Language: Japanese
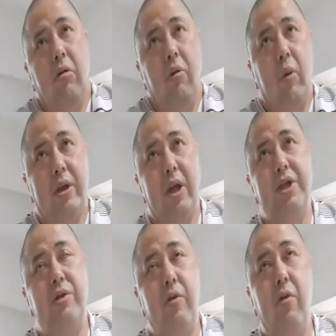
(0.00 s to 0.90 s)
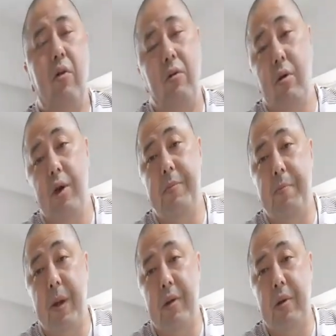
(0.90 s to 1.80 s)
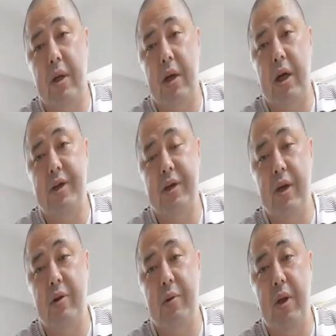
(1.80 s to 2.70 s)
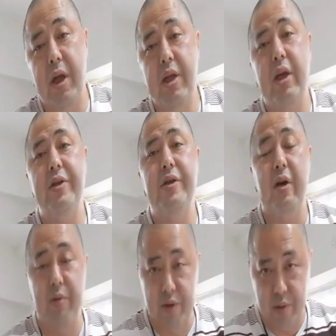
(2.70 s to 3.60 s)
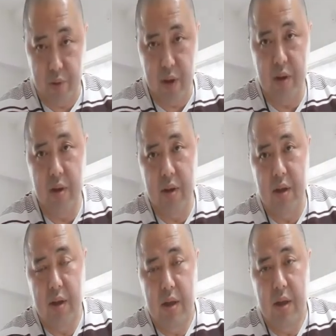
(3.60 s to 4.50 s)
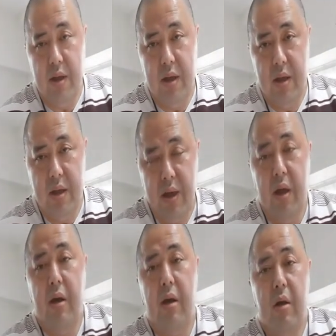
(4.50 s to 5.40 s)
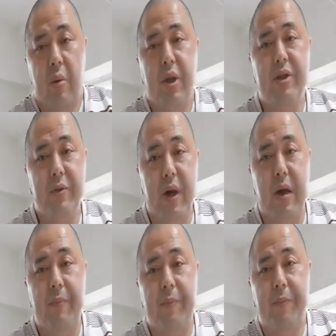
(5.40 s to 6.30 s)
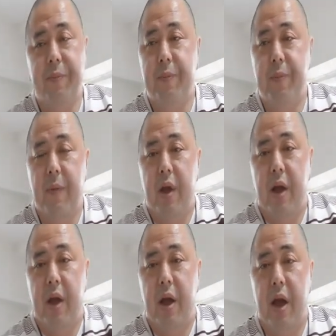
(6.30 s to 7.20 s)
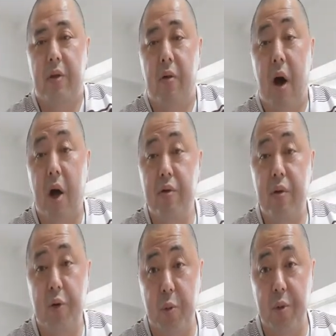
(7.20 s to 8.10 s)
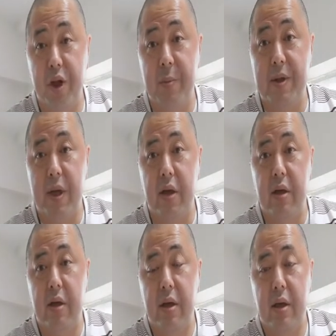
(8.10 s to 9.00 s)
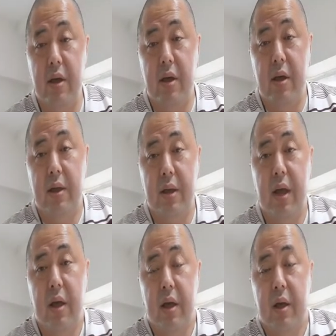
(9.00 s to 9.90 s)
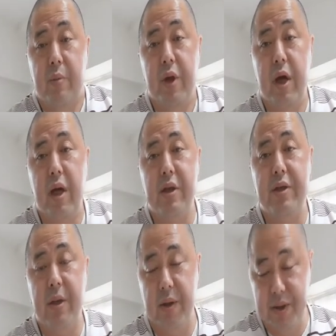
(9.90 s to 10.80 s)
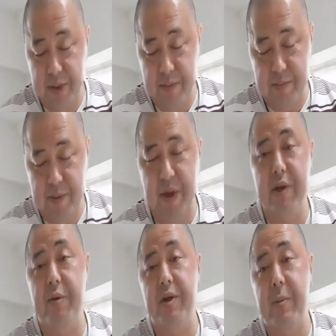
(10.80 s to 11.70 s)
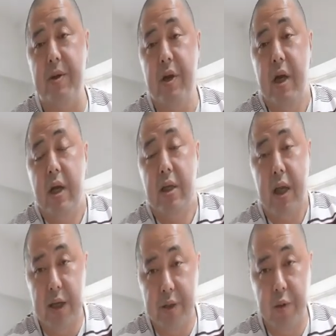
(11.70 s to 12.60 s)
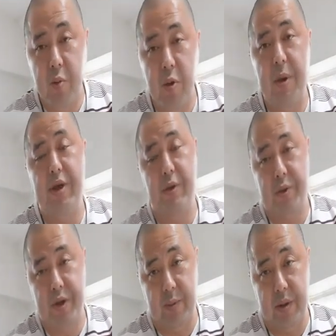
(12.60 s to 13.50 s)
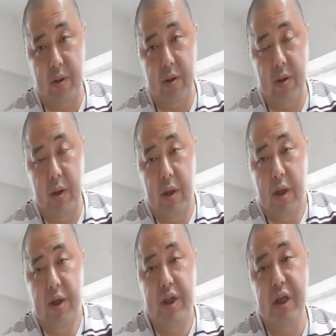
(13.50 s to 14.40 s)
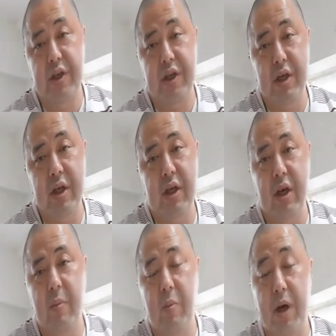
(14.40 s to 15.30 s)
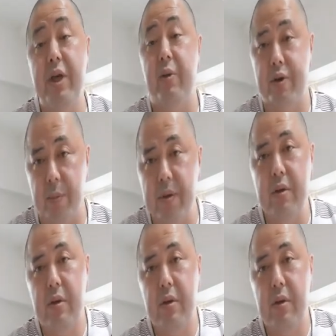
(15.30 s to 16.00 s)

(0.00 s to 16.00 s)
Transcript: 私と一般の方が違うのは何が違うんでしょうかね。私は、あの、歩くこできません。ね。胸から下は全部麻痺をしてます。内臓も麻痺をしてます。自律神経も麻痺をしてます。